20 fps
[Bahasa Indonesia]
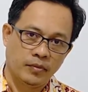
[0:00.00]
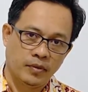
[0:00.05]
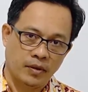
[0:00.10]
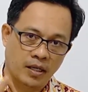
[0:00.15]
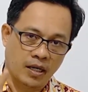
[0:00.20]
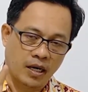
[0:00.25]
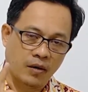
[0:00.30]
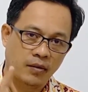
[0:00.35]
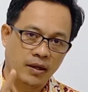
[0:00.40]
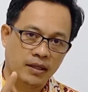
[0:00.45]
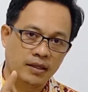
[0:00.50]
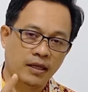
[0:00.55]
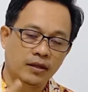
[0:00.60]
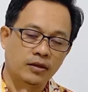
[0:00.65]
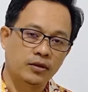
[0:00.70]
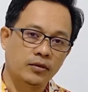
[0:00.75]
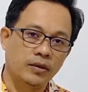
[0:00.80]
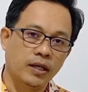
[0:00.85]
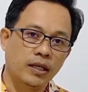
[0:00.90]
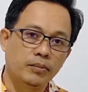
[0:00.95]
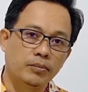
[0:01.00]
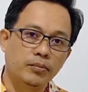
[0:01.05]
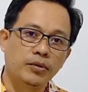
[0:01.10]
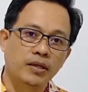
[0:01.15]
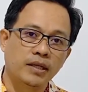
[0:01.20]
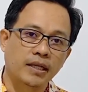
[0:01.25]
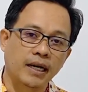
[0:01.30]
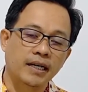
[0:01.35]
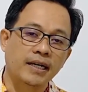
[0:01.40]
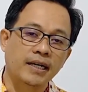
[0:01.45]
Perawatan Tuhan
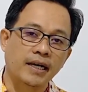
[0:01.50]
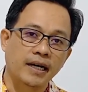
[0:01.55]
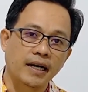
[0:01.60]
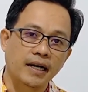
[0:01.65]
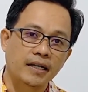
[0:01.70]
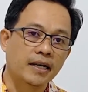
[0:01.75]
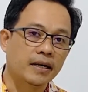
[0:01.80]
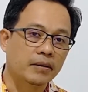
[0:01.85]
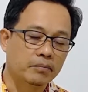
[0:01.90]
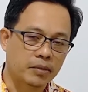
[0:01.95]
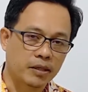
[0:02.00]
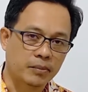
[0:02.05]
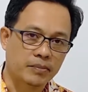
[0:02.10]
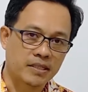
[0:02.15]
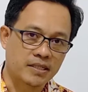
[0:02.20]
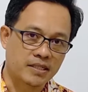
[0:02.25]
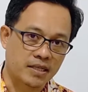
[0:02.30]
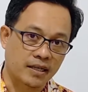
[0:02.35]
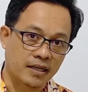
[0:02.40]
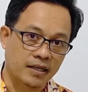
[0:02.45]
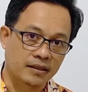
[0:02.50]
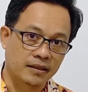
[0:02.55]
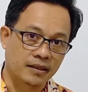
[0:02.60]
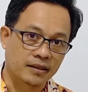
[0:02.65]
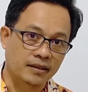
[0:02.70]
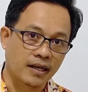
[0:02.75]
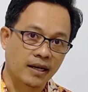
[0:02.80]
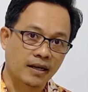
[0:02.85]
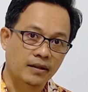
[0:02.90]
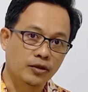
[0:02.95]
pun kadang-kadang berbicara
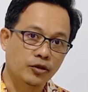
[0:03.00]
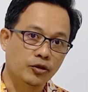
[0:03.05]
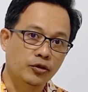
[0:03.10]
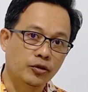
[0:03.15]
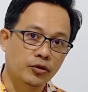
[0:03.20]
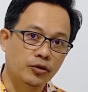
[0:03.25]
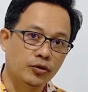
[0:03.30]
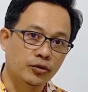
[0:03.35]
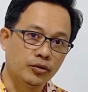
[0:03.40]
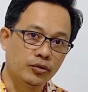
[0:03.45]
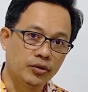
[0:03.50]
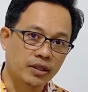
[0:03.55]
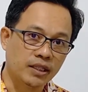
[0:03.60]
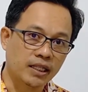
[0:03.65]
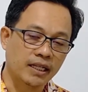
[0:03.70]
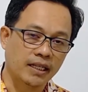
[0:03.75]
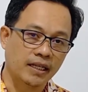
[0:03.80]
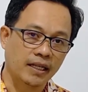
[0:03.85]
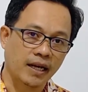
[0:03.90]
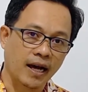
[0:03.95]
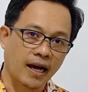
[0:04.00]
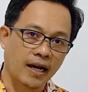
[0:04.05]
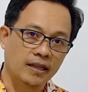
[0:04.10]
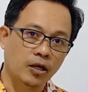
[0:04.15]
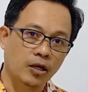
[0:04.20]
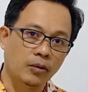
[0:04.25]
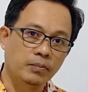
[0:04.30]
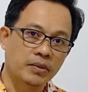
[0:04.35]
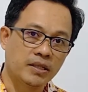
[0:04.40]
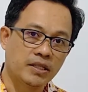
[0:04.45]
tentang gunting
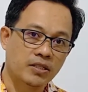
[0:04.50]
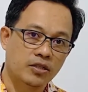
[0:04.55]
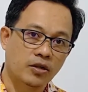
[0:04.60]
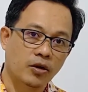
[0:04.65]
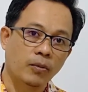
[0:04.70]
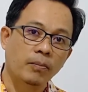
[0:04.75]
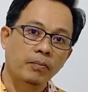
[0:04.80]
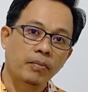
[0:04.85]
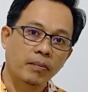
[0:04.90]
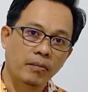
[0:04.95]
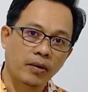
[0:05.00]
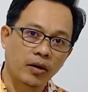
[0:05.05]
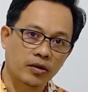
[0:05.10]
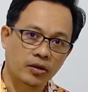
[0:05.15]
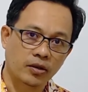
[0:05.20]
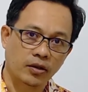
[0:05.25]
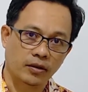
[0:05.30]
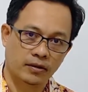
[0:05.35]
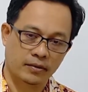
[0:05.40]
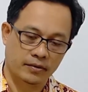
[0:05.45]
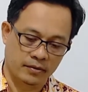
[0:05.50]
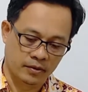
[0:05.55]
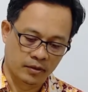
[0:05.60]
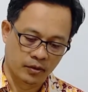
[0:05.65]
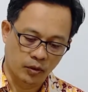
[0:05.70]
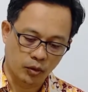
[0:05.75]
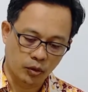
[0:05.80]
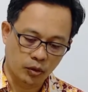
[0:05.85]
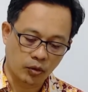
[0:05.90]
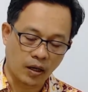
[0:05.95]
atau pisau pemotong
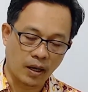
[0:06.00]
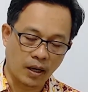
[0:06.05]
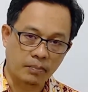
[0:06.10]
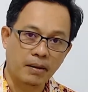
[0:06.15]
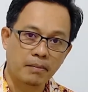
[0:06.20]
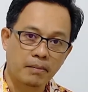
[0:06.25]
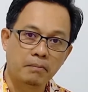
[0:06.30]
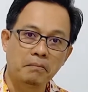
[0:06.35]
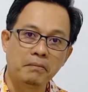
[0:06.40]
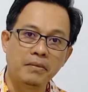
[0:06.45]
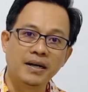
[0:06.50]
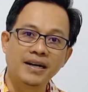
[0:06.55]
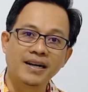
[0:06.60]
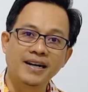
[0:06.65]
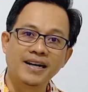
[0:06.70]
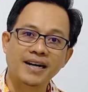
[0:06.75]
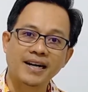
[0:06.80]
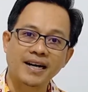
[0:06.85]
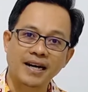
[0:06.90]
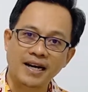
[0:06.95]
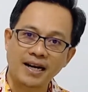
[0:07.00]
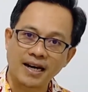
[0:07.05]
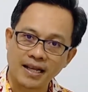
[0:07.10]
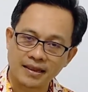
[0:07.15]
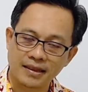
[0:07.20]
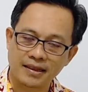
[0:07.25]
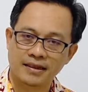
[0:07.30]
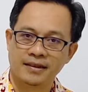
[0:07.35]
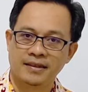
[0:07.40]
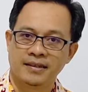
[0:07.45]
untuk apa?
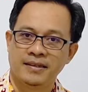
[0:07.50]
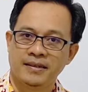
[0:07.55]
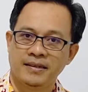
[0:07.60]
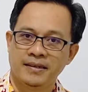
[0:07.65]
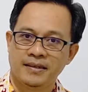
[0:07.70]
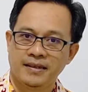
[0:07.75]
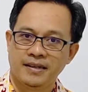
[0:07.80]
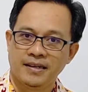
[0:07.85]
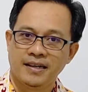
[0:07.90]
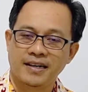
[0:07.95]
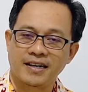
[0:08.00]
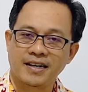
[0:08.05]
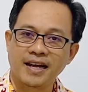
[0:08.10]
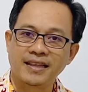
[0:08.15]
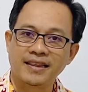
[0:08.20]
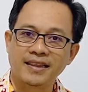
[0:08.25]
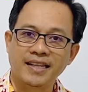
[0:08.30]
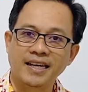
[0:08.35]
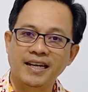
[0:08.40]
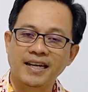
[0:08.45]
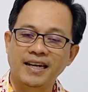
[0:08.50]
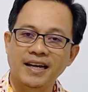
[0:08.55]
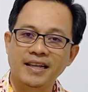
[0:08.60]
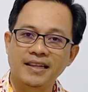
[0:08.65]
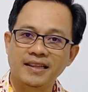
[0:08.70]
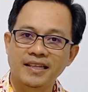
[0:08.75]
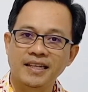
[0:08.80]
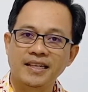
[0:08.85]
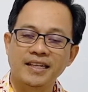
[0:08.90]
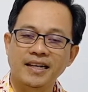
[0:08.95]
mengerat
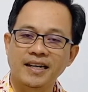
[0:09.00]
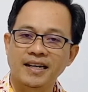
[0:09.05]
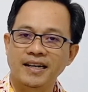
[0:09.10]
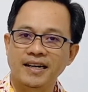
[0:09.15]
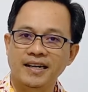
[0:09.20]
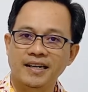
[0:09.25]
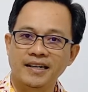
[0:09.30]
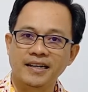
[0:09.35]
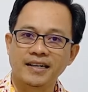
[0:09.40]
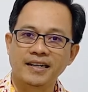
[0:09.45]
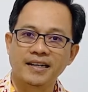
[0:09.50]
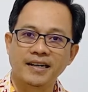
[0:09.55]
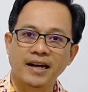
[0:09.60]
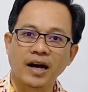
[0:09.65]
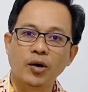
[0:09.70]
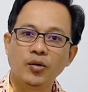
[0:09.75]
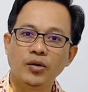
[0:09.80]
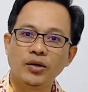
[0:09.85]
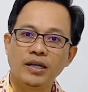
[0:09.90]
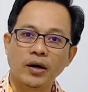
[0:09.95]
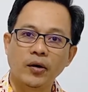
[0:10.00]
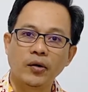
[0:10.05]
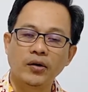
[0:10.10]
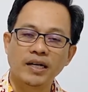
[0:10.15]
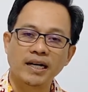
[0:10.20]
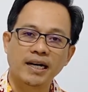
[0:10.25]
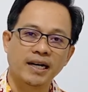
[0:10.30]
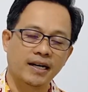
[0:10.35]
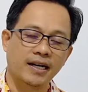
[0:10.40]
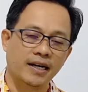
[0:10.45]
ranting-ranting yang kering, daun-daun
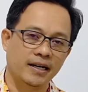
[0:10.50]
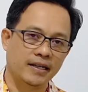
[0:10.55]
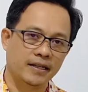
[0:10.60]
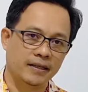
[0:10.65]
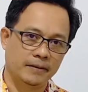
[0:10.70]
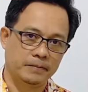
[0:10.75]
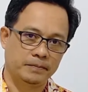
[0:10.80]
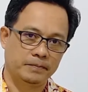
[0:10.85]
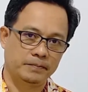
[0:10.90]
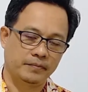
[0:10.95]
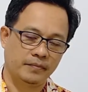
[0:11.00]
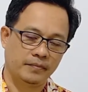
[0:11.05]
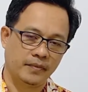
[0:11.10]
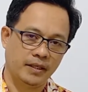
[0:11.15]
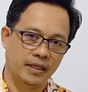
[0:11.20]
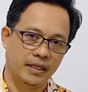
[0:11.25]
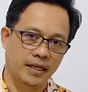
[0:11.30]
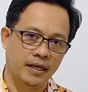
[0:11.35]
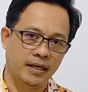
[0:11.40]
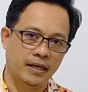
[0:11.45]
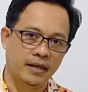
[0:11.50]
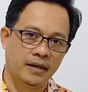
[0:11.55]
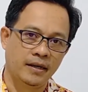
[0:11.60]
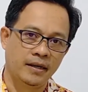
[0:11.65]
yang kering ya.